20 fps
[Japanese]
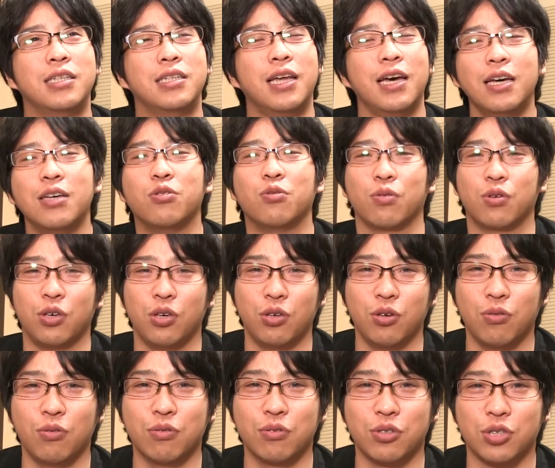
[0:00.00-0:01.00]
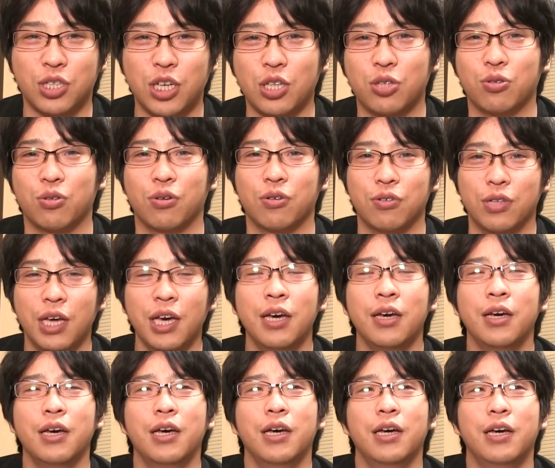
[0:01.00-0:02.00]
ない時用のセットのね、
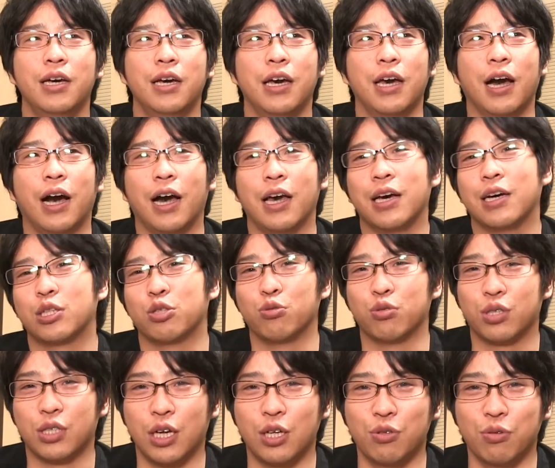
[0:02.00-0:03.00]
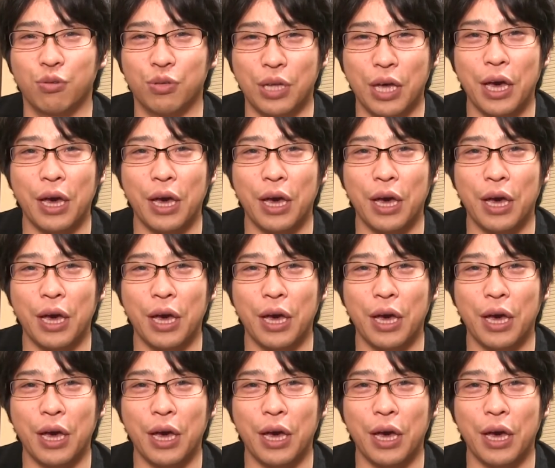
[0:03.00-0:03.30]
えー、ハイハットスタンドね